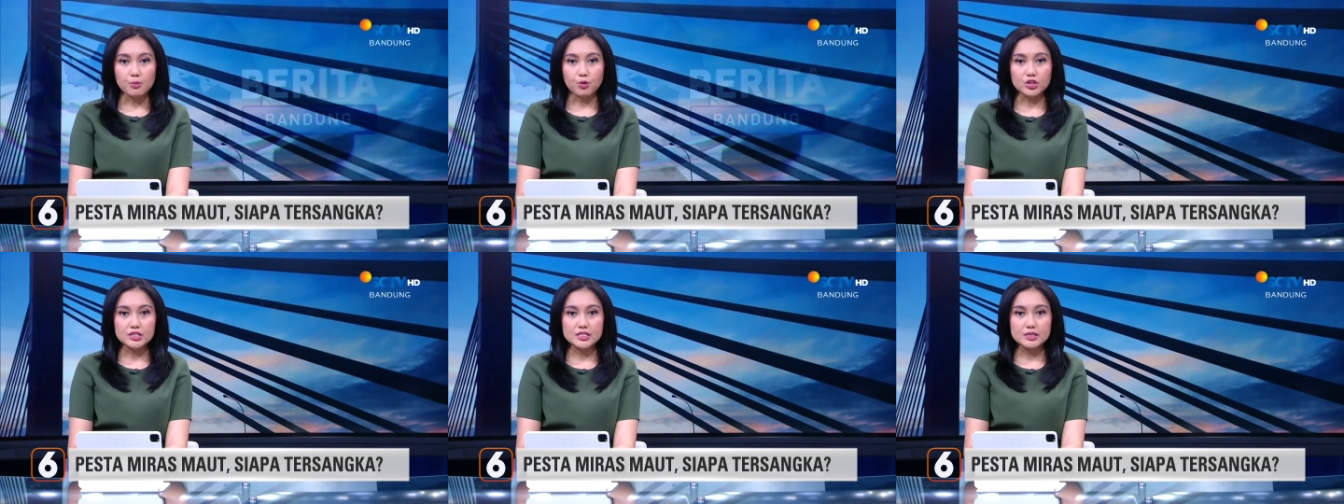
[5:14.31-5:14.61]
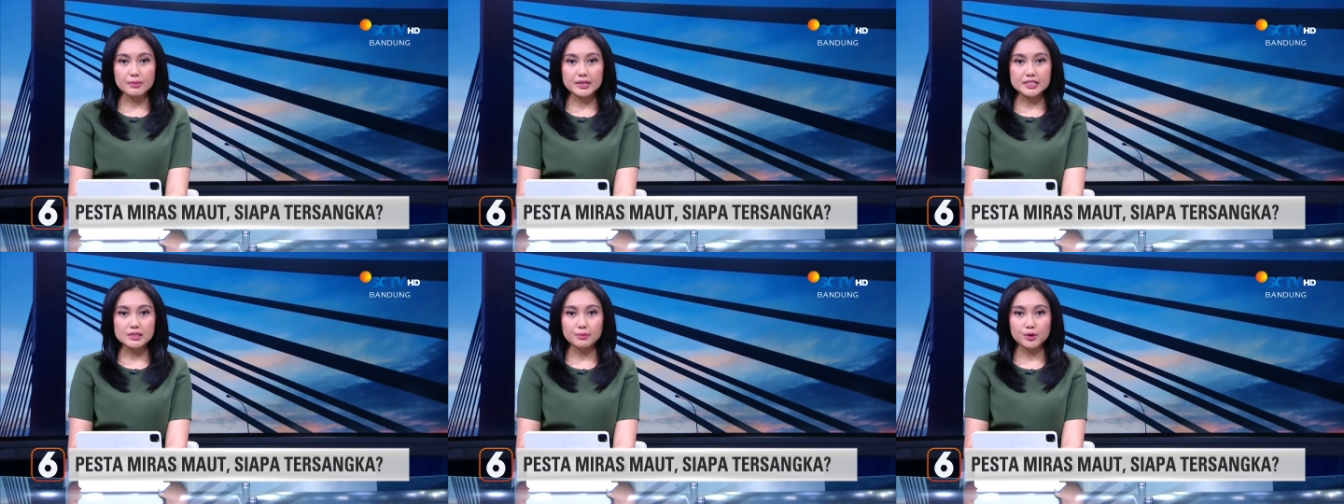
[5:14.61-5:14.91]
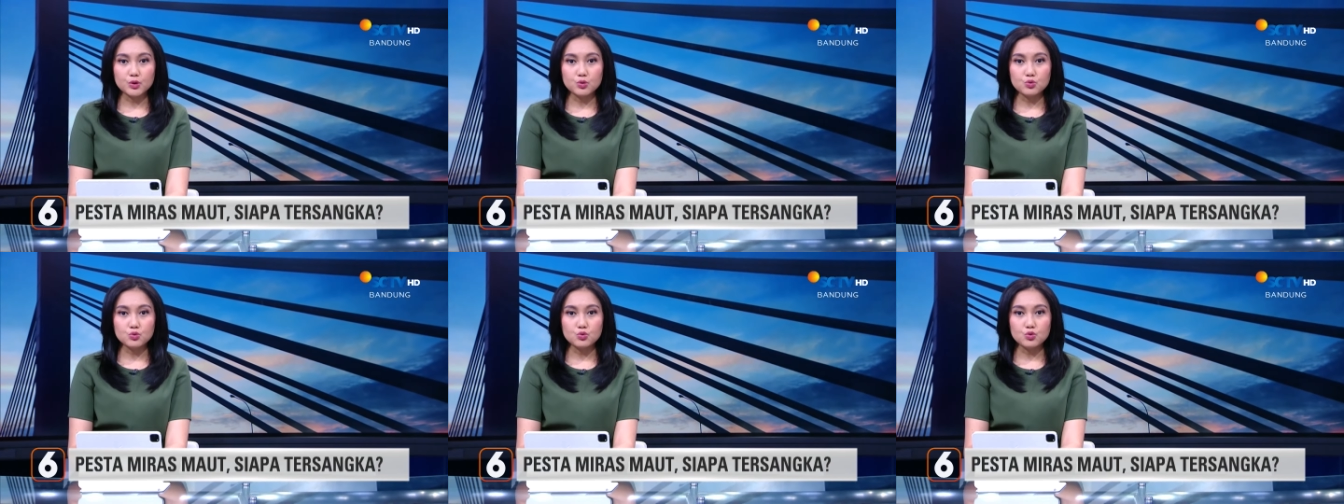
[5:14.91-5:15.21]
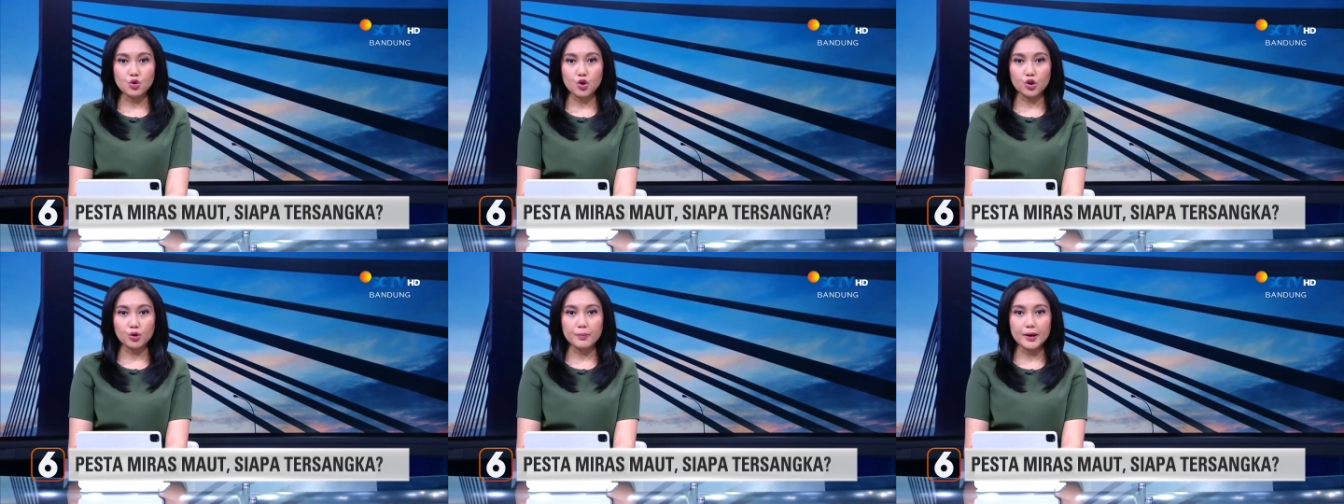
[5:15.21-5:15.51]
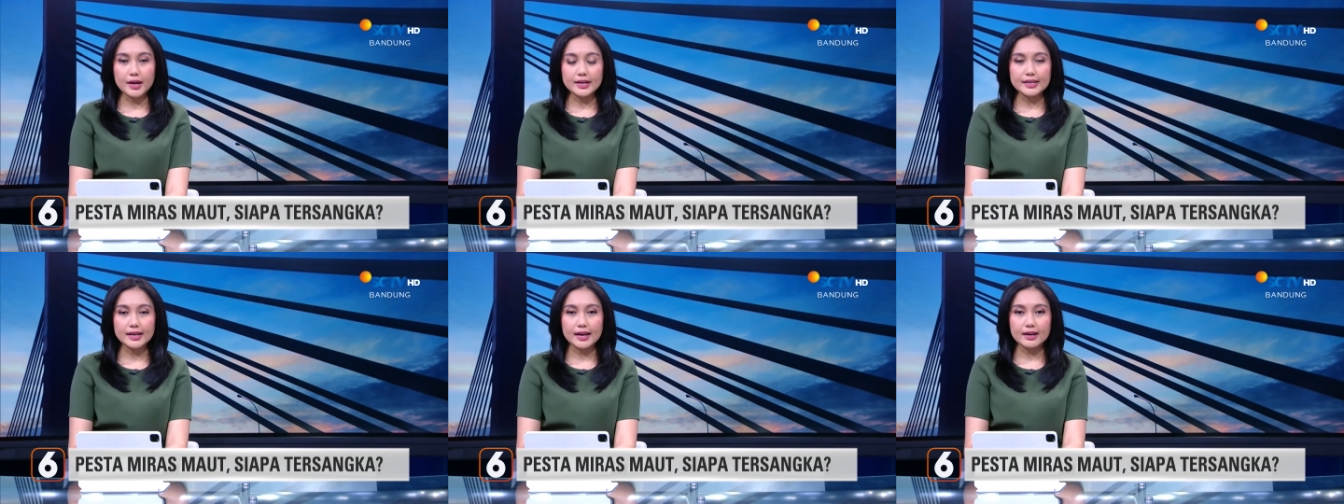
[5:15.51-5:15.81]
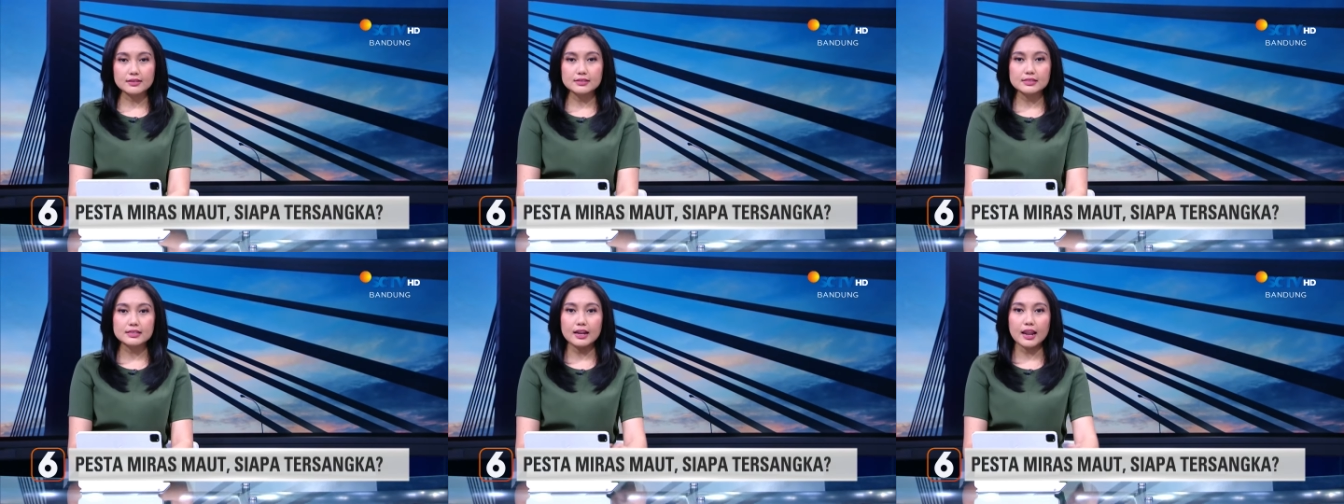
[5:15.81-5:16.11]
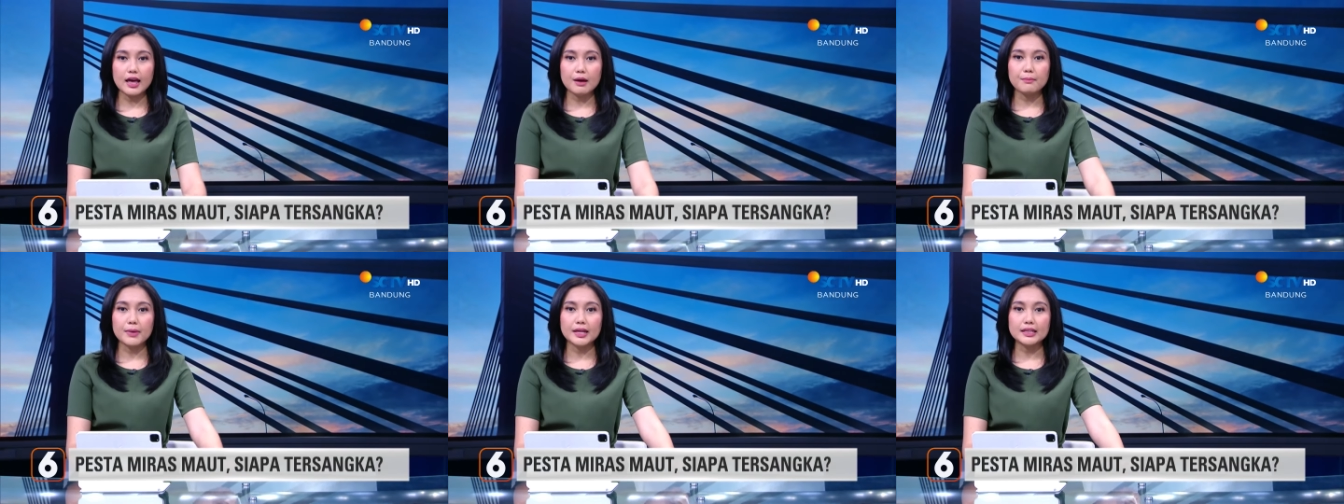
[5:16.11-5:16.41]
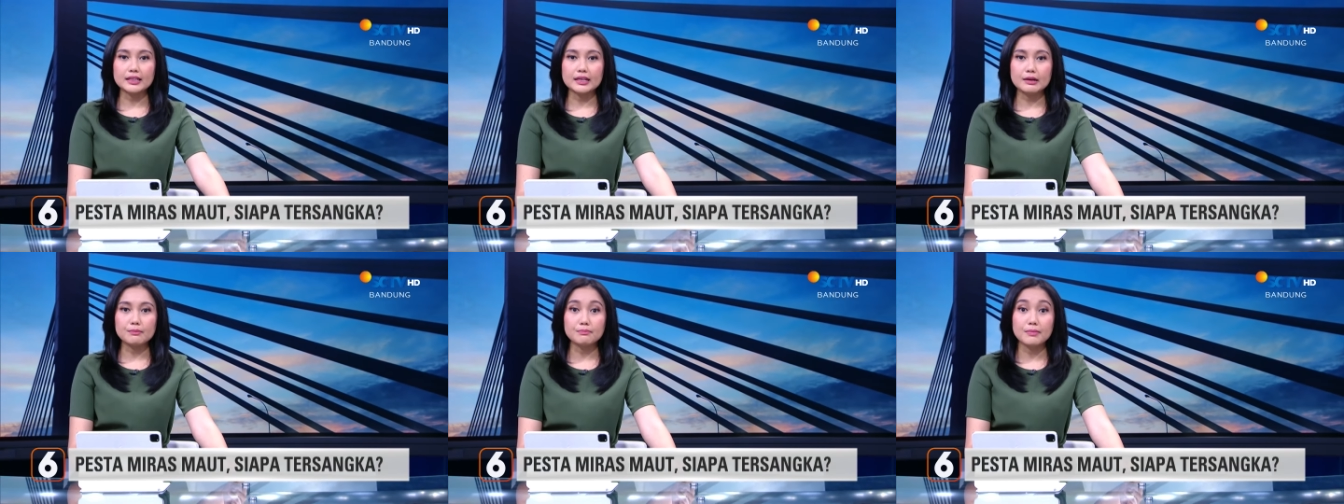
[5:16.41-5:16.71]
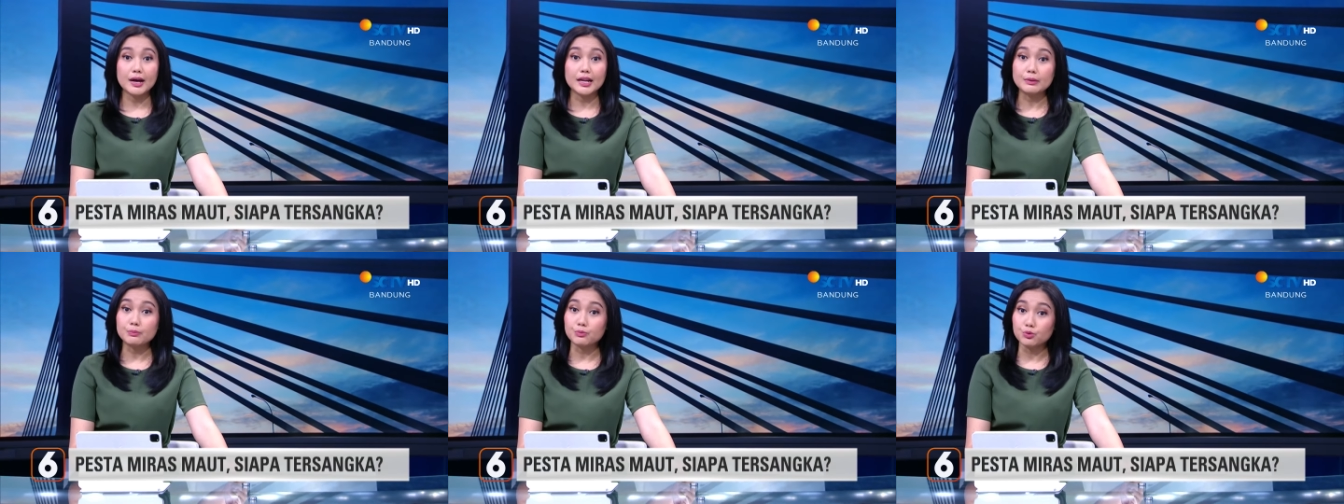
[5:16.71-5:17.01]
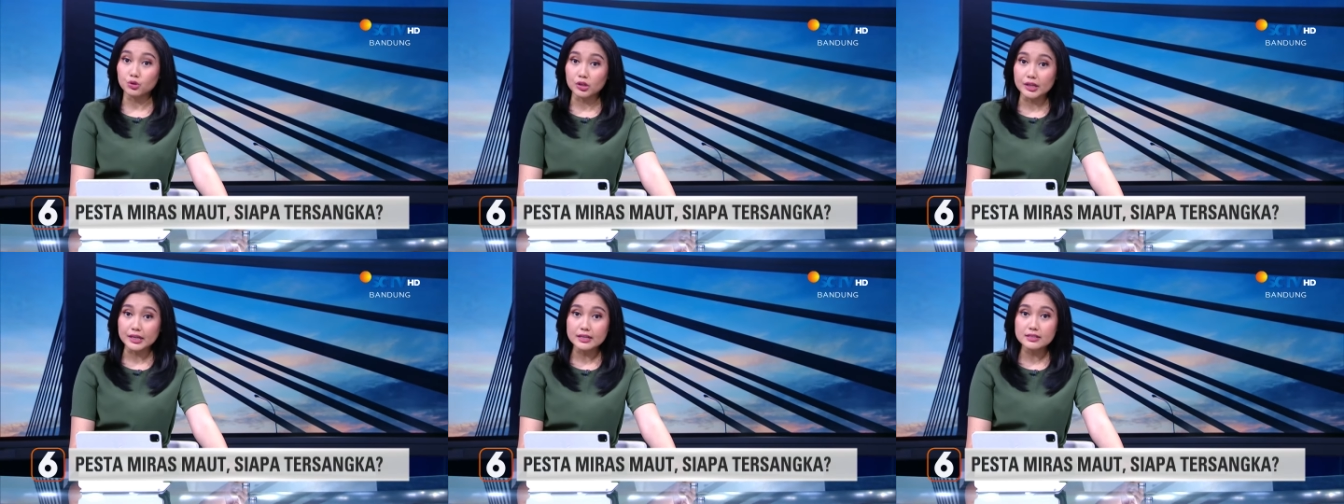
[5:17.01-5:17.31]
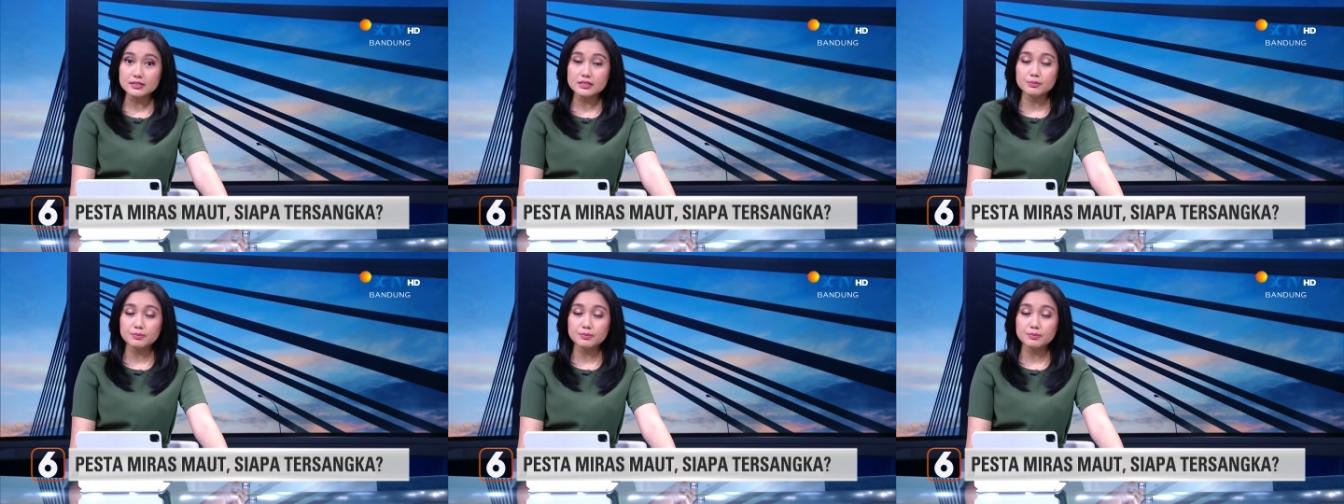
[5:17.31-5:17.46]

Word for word: Polisi masih menunggu korban yang selamat kembali pulih,